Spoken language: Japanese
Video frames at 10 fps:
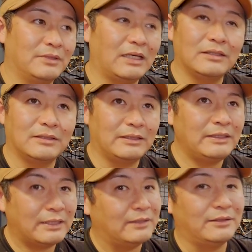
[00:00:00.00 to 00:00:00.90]
か
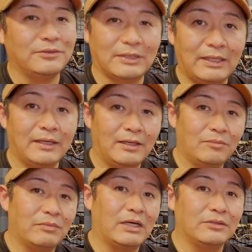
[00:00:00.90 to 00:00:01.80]
意見っていうかね、
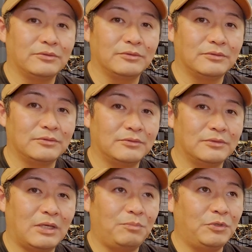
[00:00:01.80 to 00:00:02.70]
まあ、あの、
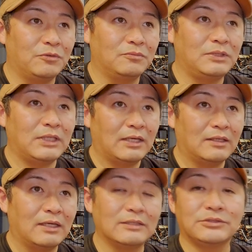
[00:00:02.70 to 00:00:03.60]
発表を見
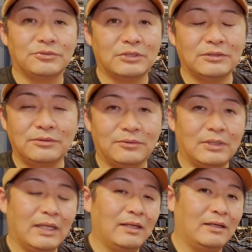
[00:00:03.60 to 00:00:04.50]
た感想っていうの
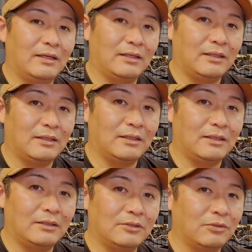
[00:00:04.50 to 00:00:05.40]
を、
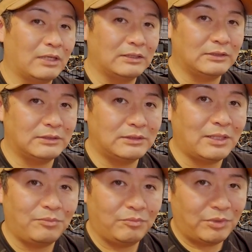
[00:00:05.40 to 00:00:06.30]
えー、動画にし
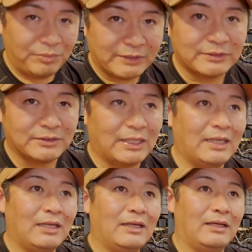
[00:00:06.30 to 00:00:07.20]
てみます。
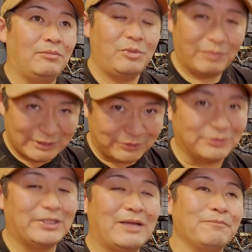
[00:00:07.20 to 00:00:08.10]
え見ま
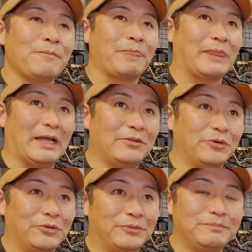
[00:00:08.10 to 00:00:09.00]
す。あ
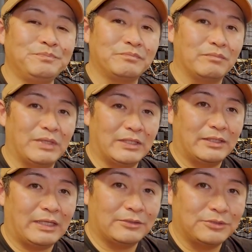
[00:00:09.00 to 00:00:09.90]
の、
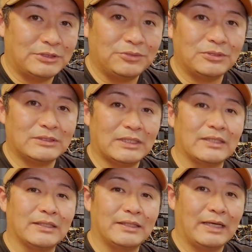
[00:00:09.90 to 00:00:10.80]
まあ、あの、視聴者さ
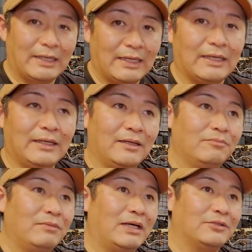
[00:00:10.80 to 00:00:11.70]
んから、
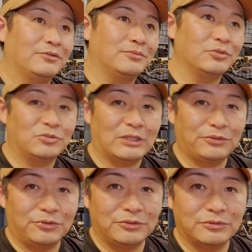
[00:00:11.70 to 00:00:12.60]
まあ、あの僕が
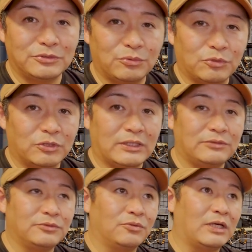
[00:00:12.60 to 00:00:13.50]
どういうふうに思って
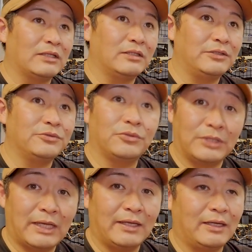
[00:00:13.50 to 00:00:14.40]
るのかっていうのを
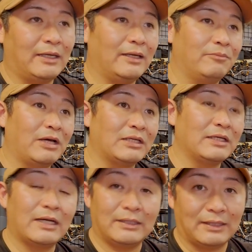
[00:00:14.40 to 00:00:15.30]
ね、えー、まあ
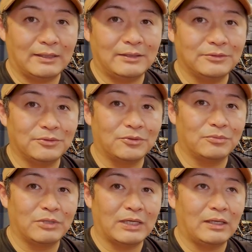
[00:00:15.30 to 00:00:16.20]
聞かれたっていうところ
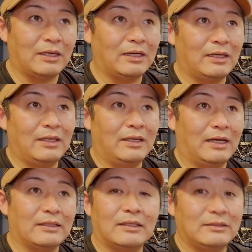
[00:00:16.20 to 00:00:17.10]
も
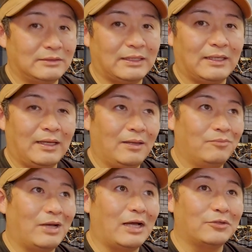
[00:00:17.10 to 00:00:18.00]
あったりして、
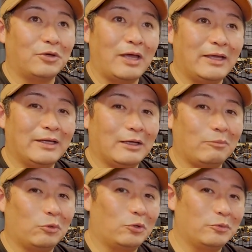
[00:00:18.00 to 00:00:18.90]
まあ、あの
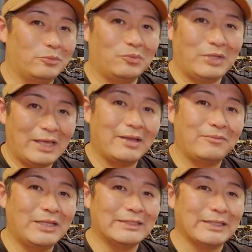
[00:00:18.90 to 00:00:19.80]
もうね
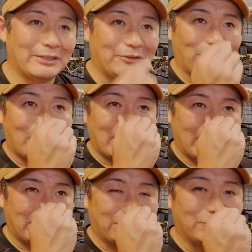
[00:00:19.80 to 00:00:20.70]
皆さんお分かり
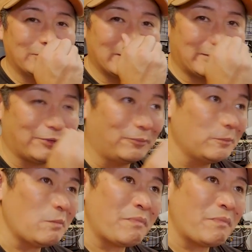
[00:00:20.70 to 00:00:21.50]
だと思うんですけど